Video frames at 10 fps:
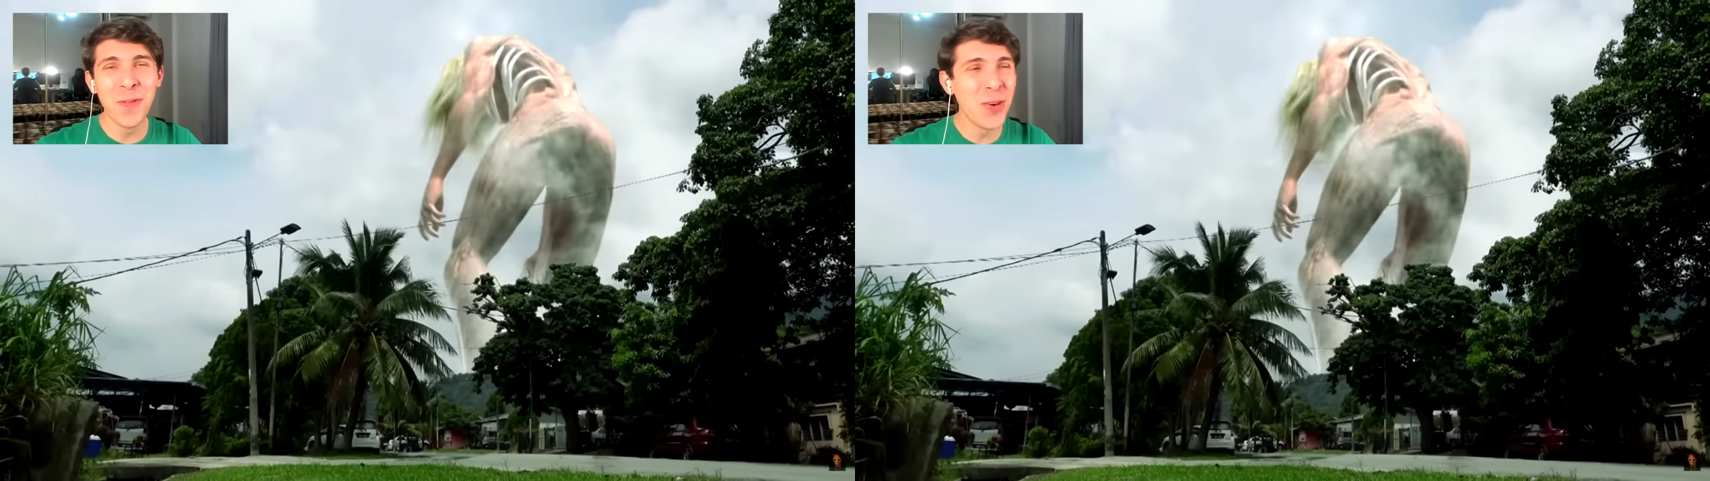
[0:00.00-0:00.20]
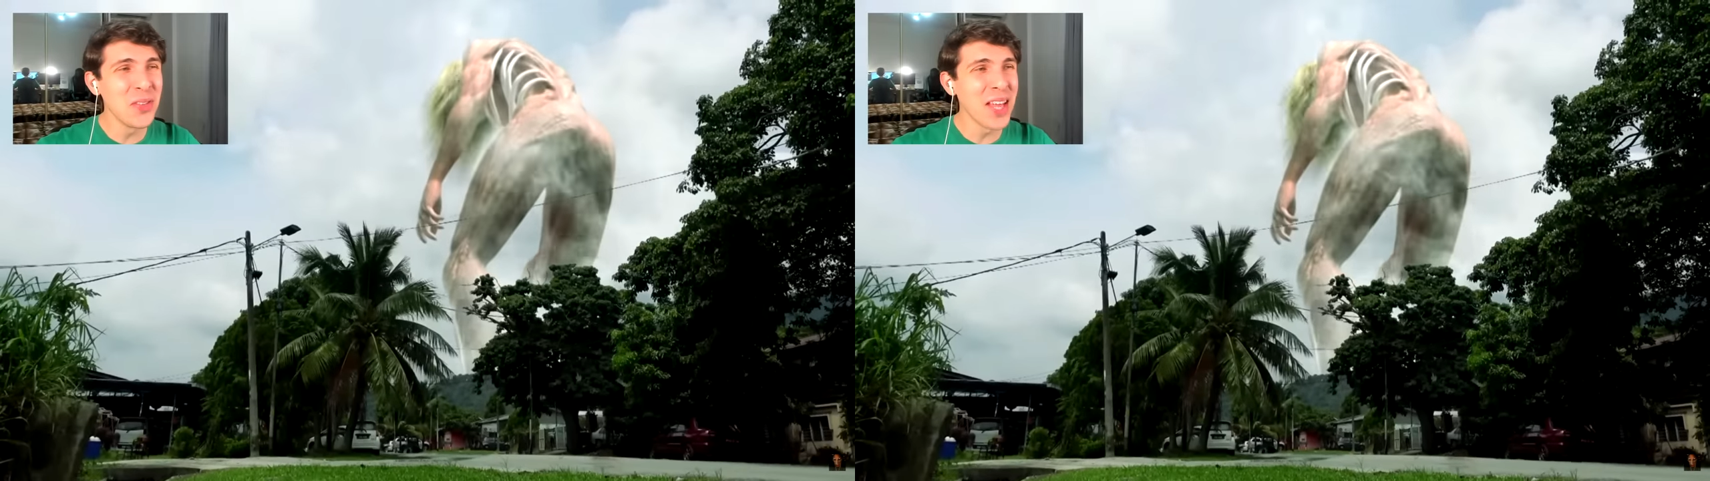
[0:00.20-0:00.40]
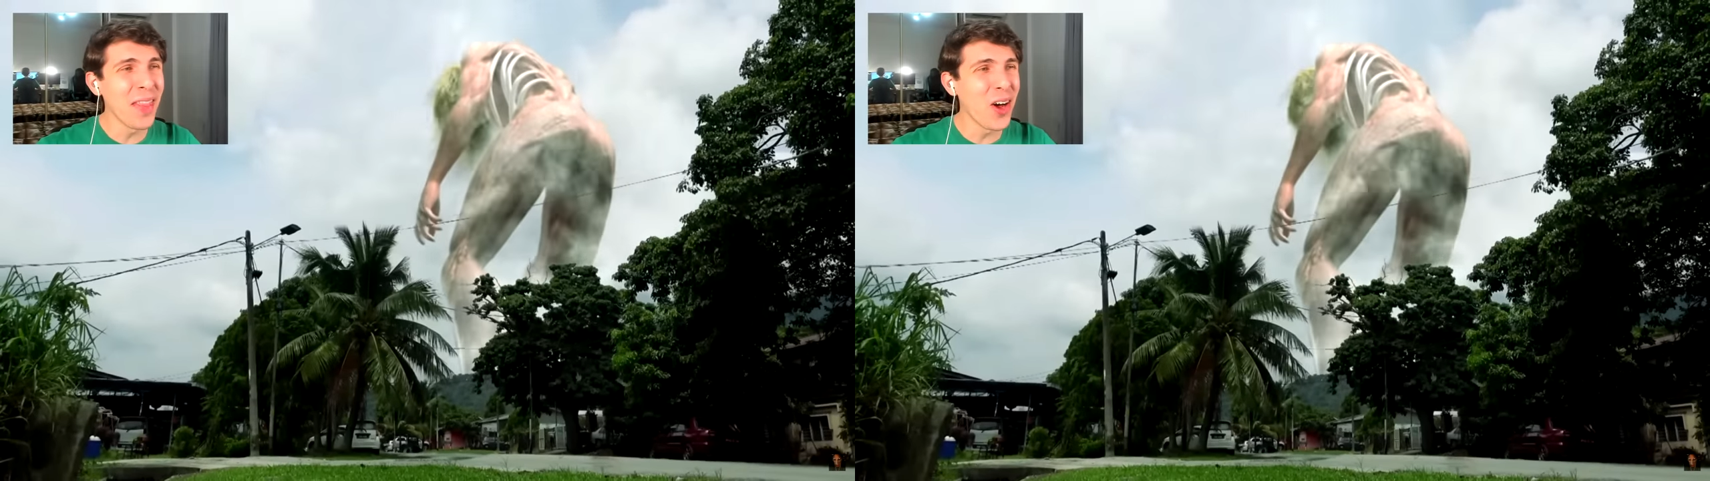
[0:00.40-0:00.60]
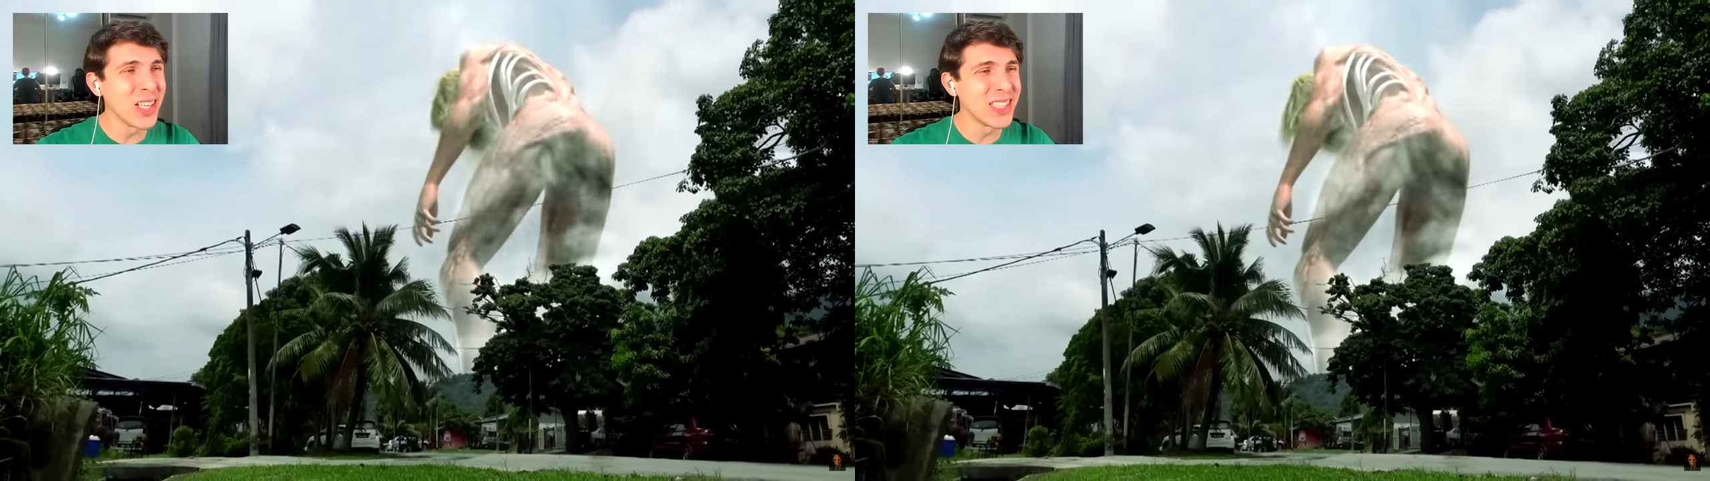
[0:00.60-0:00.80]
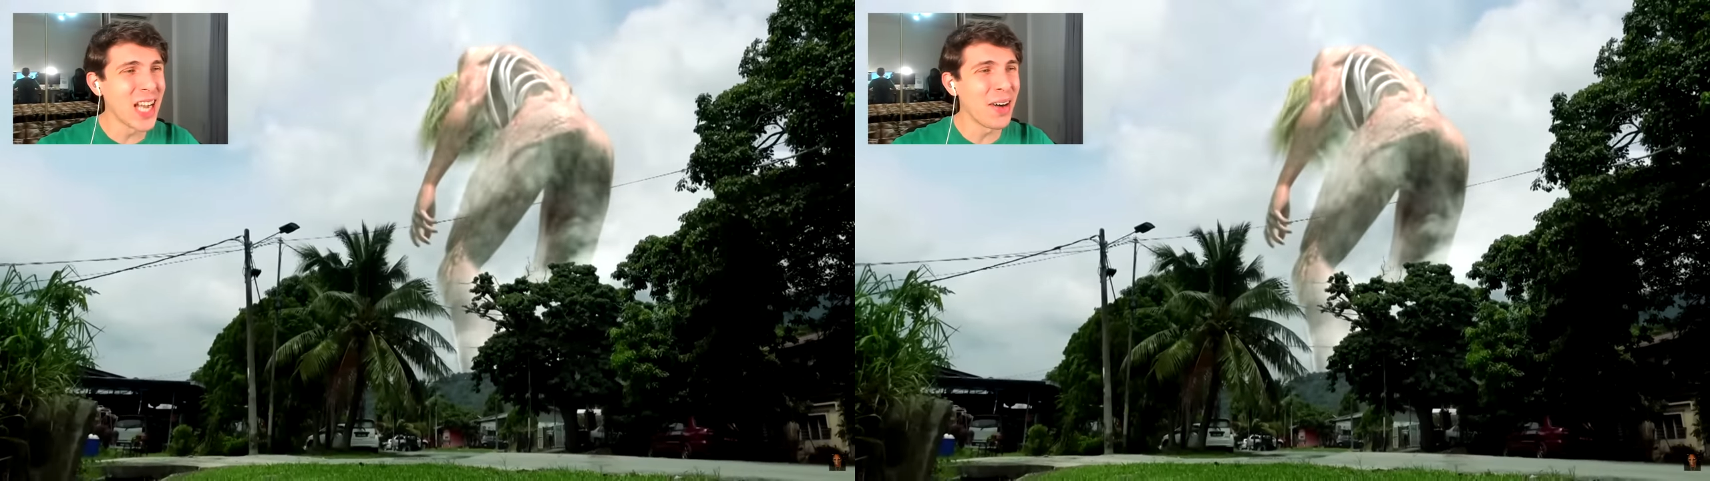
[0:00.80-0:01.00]

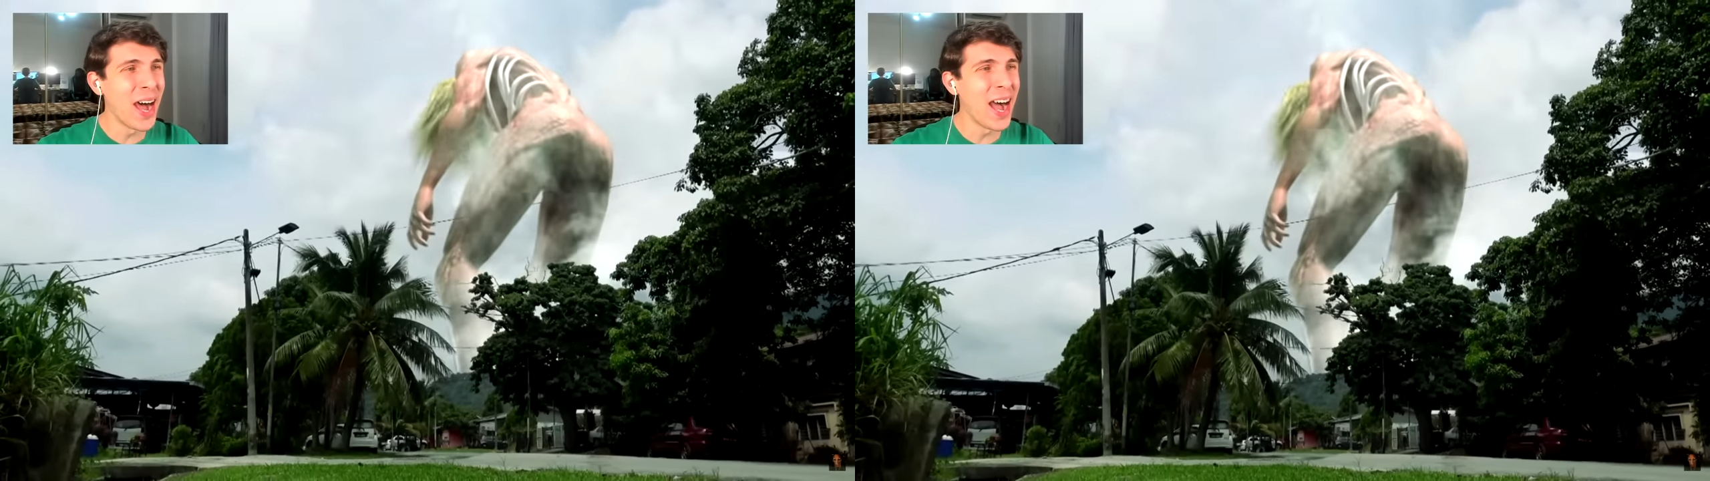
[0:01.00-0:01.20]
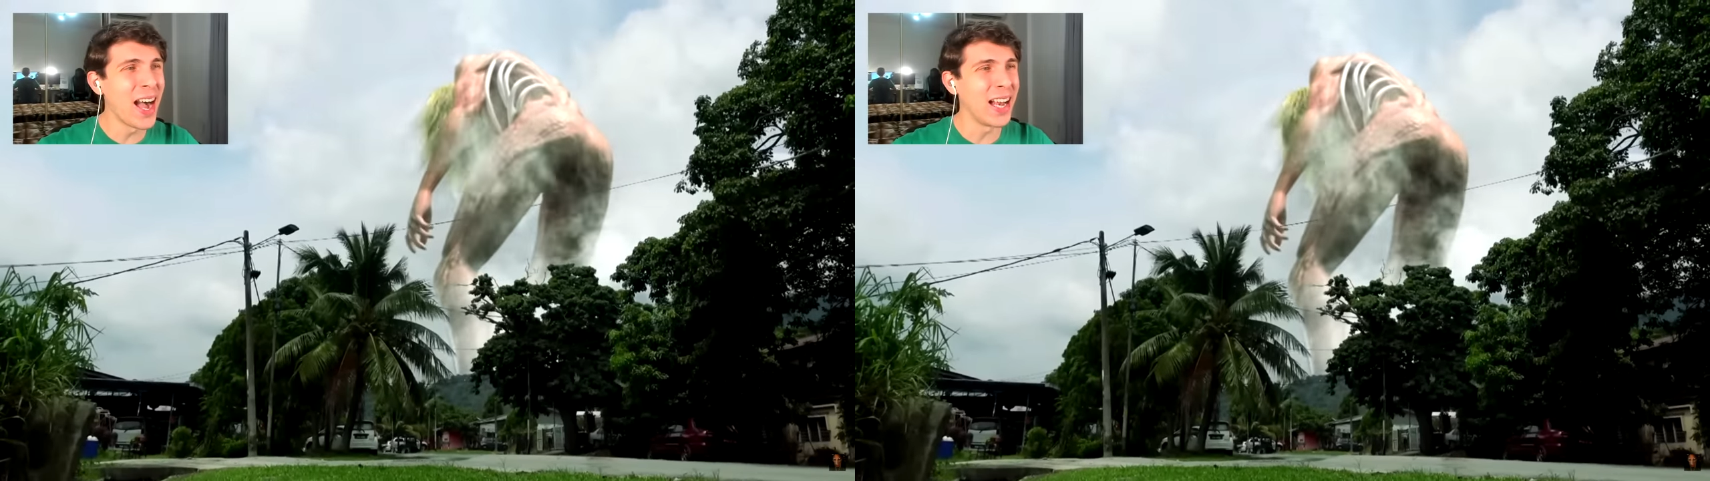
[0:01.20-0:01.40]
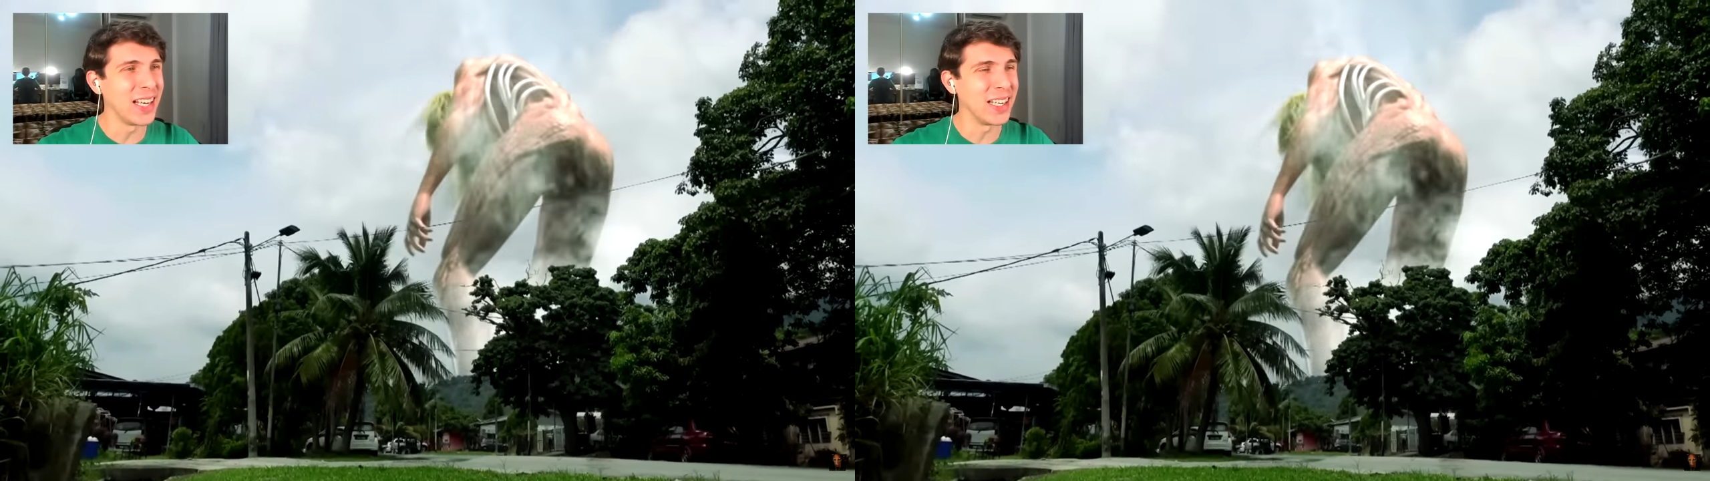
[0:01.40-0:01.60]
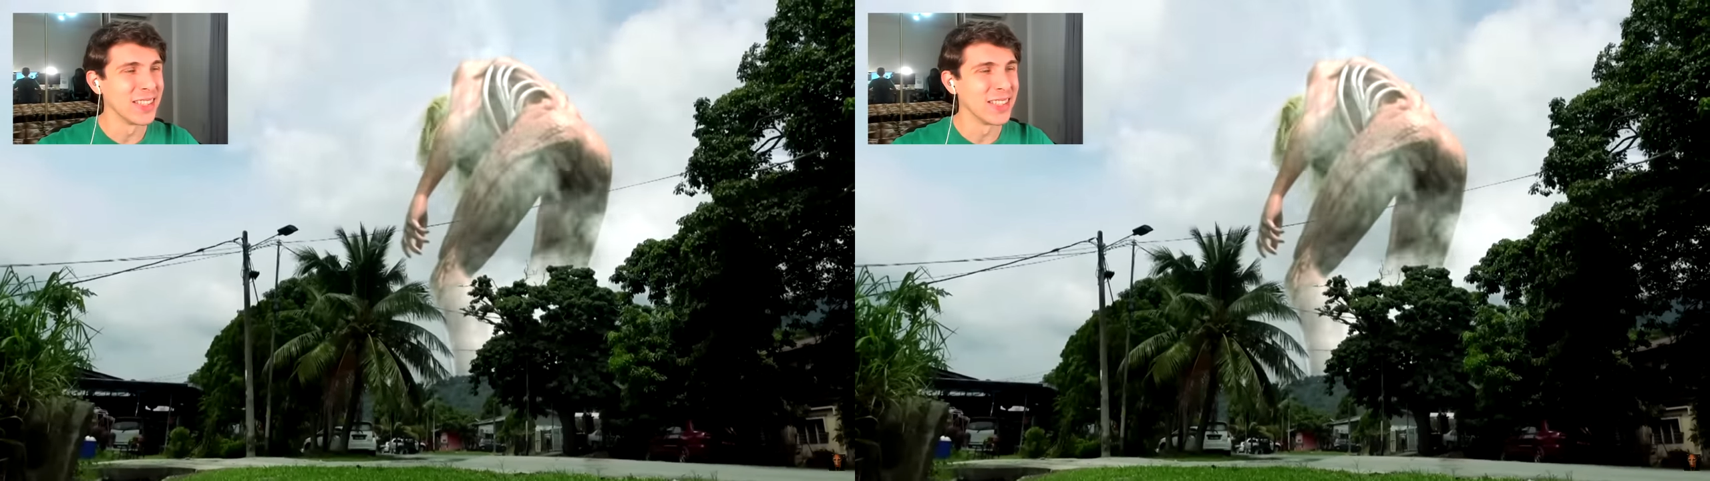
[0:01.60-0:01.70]
fundador, chaval.